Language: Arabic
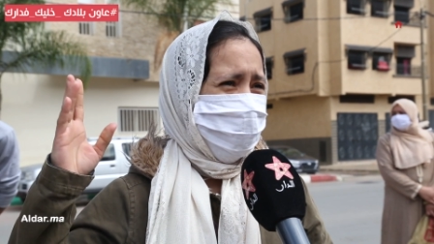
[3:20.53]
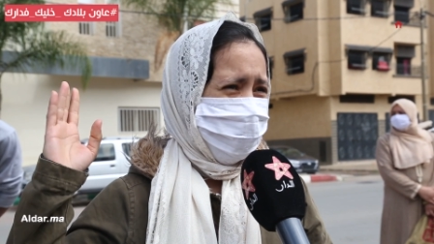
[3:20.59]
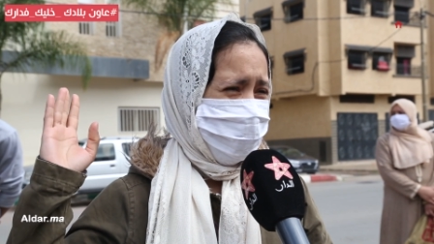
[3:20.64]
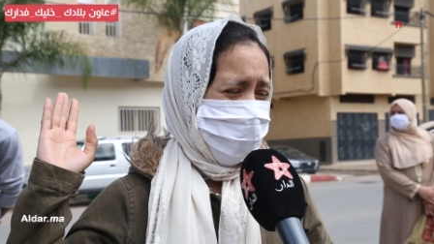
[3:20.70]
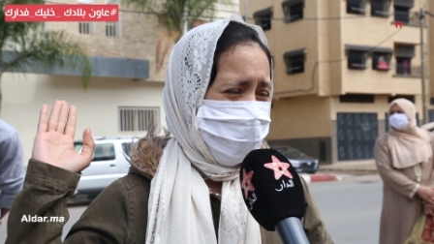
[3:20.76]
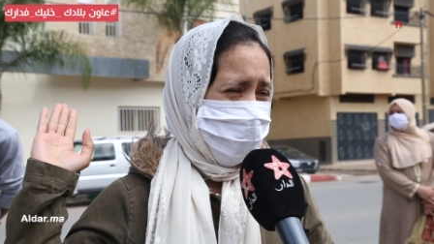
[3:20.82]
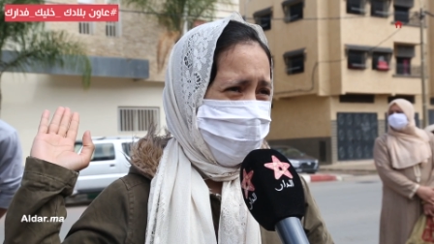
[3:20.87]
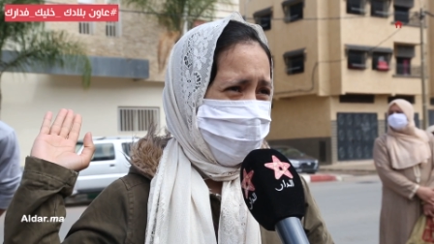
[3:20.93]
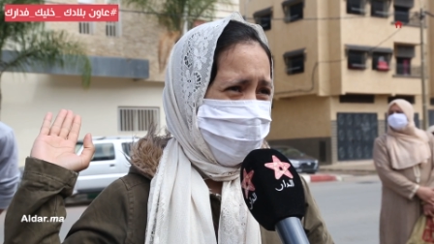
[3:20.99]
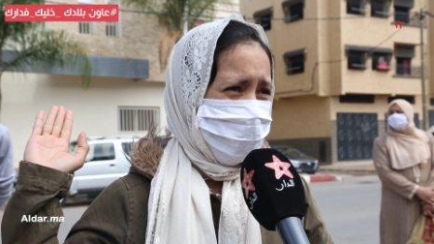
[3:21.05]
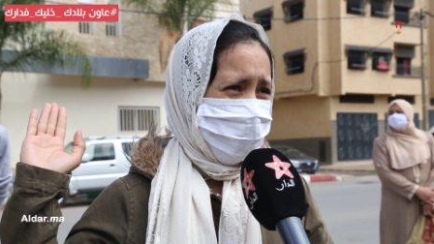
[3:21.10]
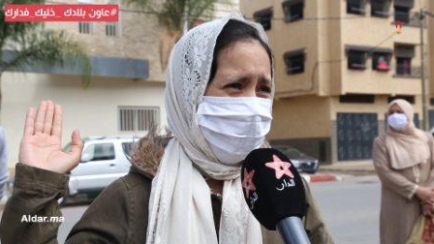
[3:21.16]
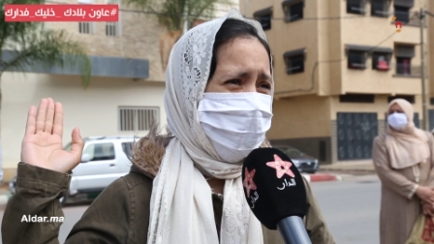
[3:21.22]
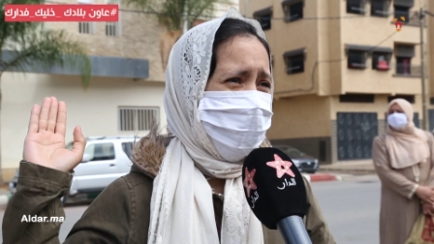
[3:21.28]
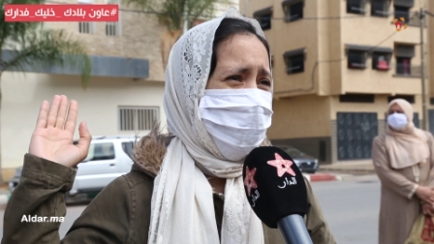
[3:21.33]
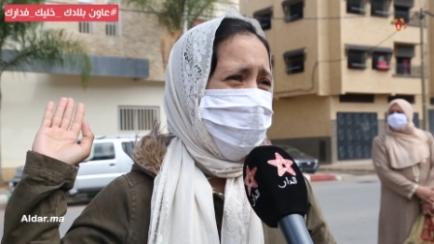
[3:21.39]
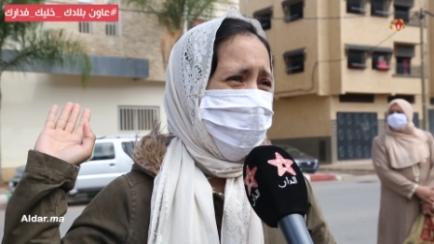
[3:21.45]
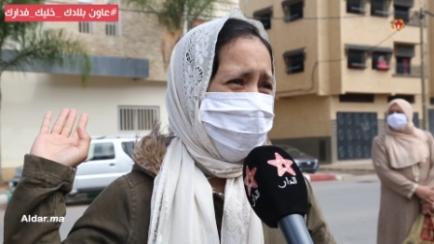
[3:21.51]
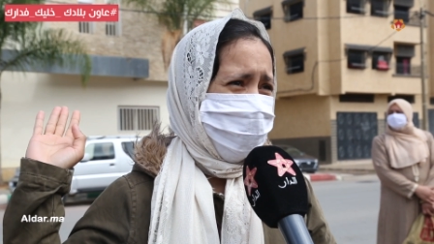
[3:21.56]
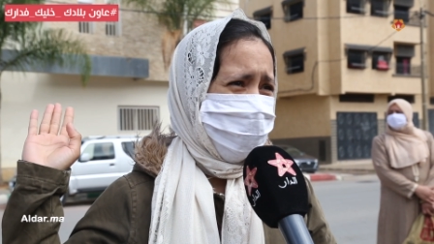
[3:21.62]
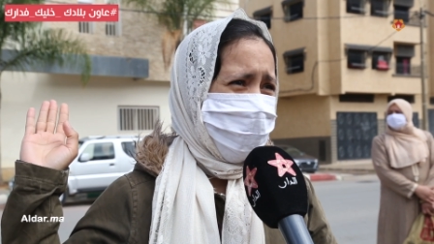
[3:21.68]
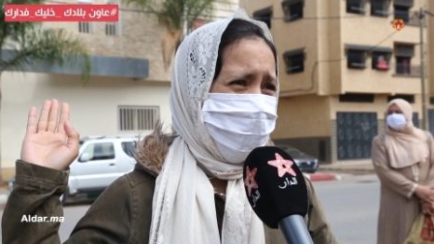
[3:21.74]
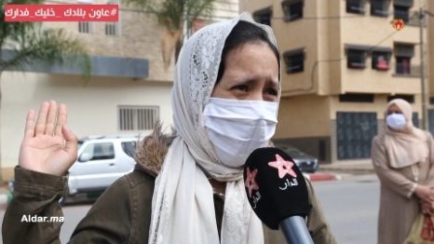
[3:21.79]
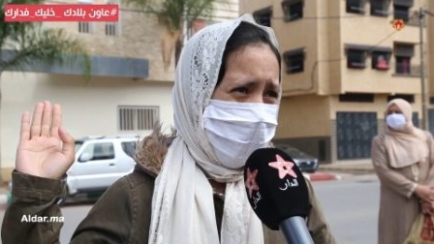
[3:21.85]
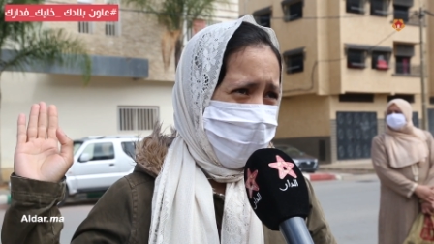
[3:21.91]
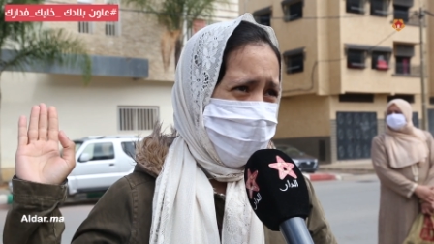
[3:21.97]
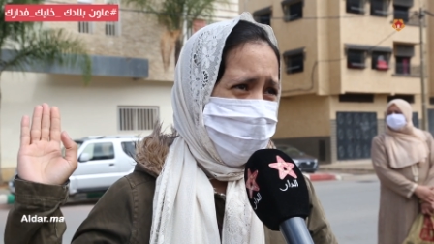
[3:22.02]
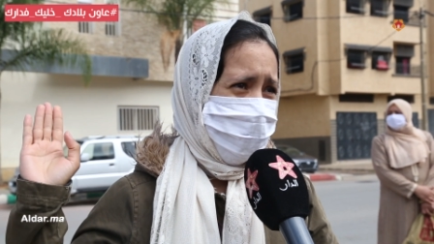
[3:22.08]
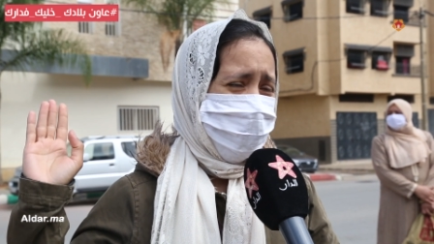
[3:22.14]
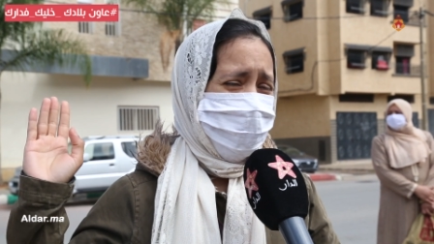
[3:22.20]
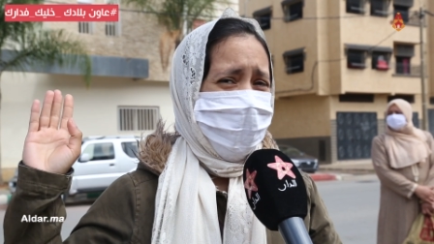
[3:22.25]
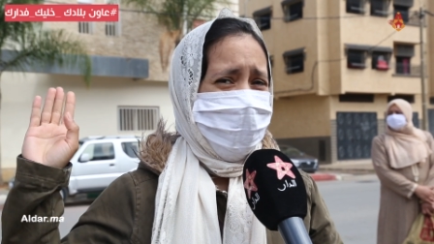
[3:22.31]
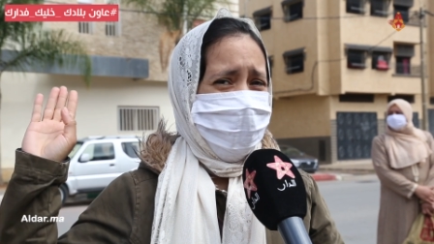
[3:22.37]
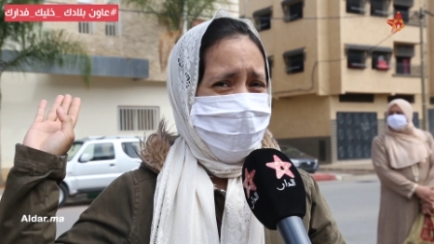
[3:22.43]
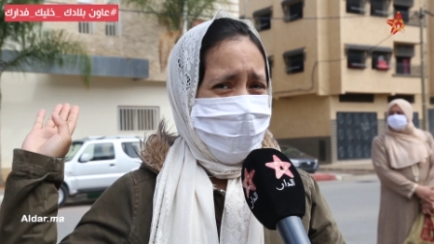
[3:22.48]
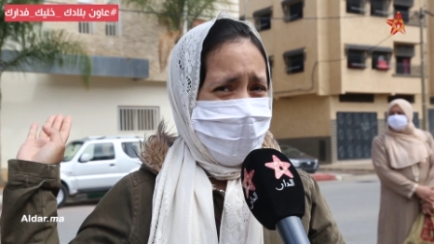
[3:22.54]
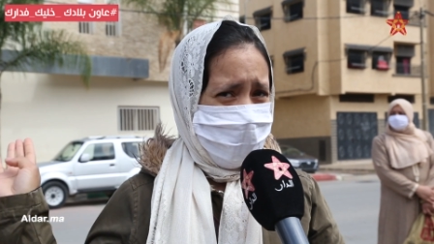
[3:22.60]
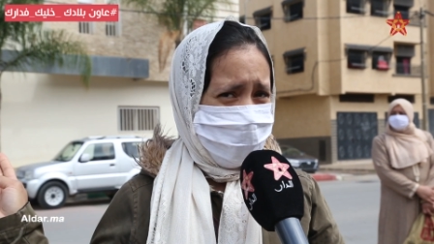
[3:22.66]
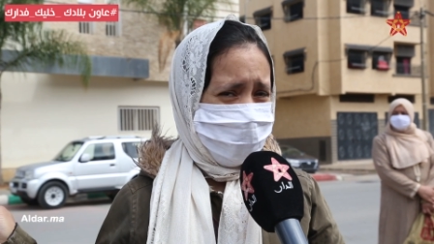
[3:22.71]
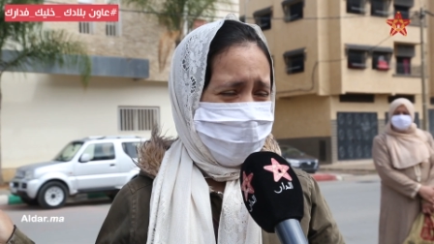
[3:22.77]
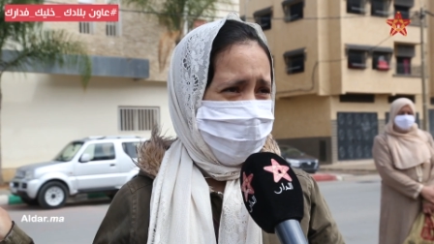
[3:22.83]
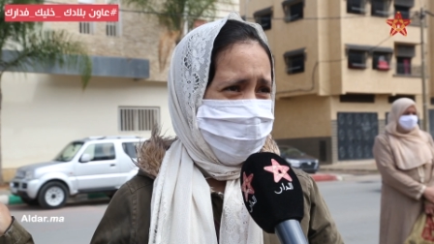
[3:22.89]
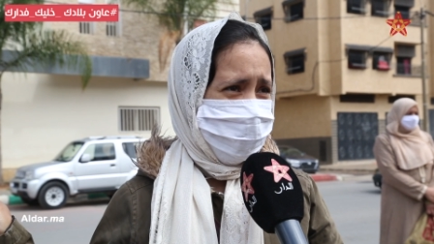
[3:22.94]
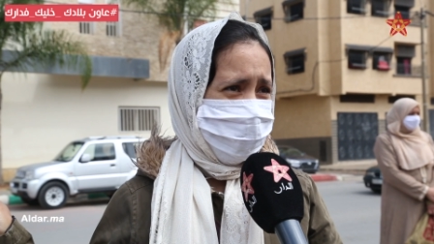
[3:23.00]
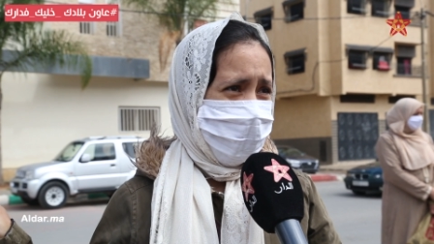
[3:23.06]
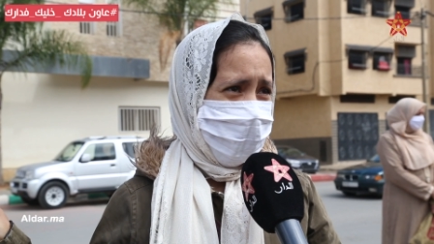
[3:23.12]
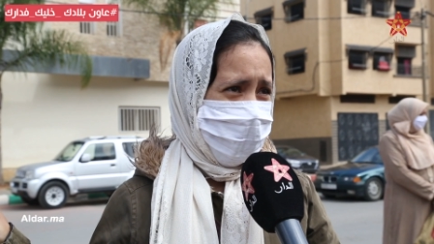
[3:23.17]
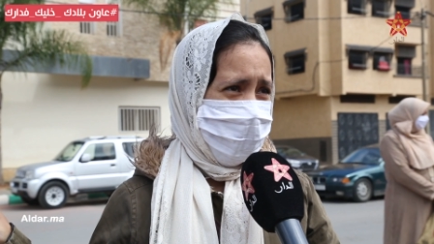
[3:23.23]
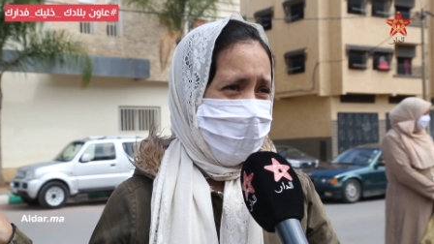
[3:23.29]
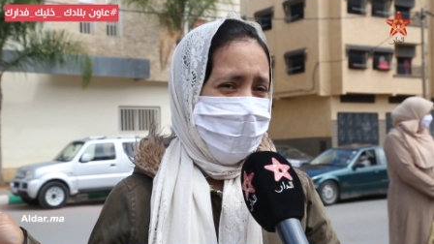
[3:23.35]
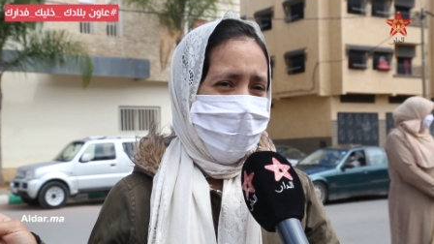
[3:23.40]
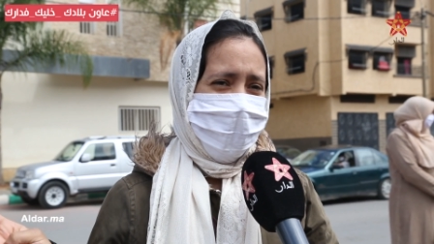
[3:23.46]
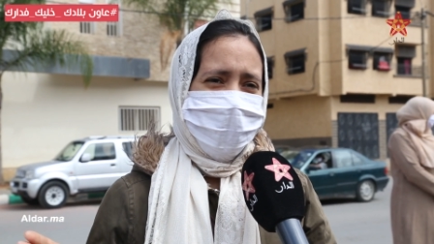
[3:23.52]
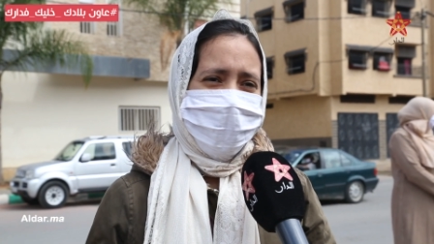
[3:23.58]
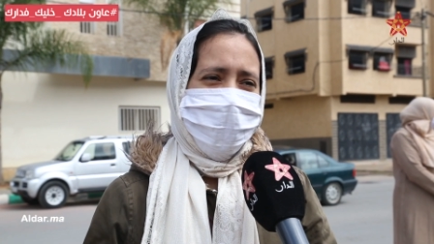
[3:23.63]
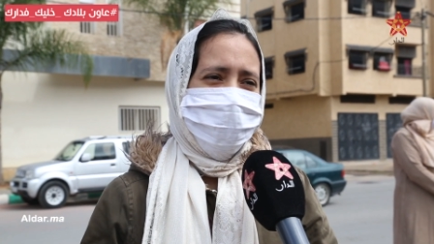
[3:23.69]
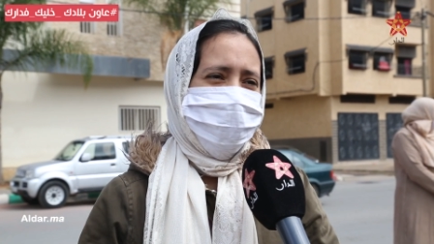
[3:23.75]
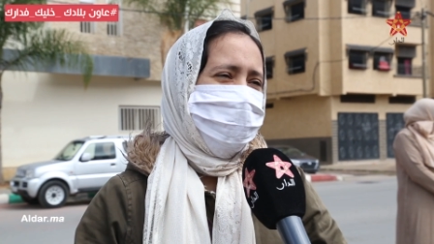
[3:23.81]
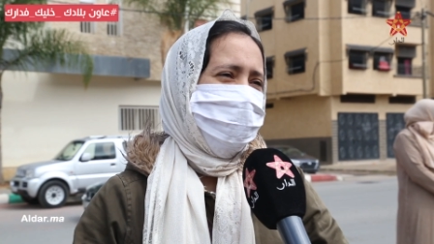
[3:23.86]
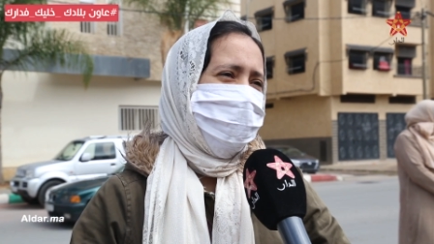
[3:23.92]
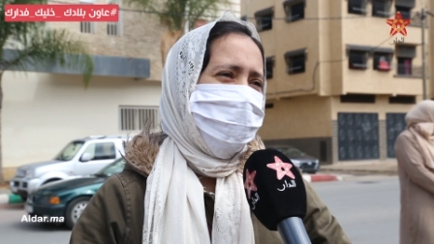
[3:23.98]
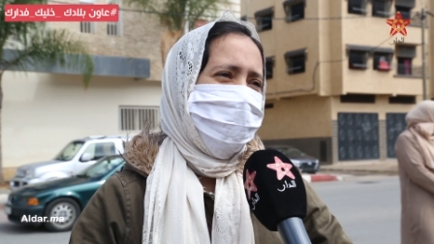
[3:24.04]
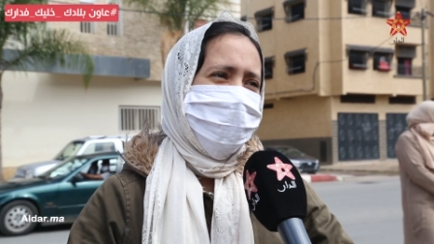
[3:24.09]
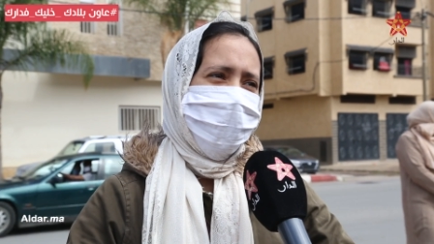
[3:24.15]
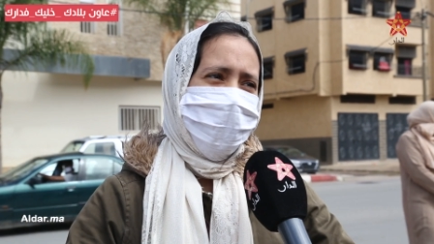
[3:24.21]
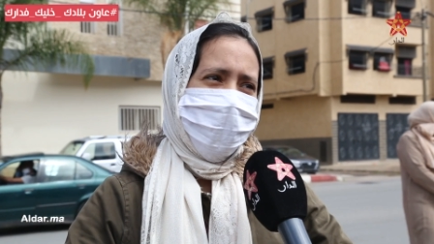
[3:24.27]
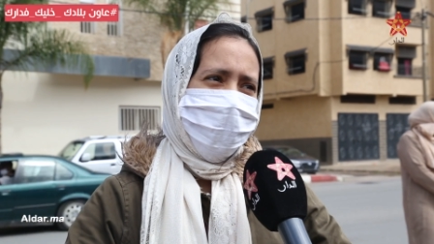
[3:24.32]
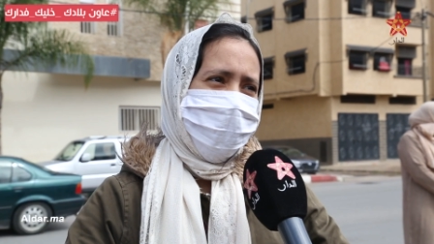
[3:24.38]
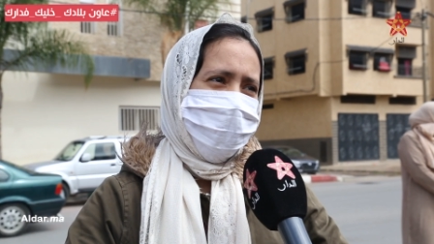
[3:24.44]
الوزاره الوصيه على هذا القطاع راه مخليه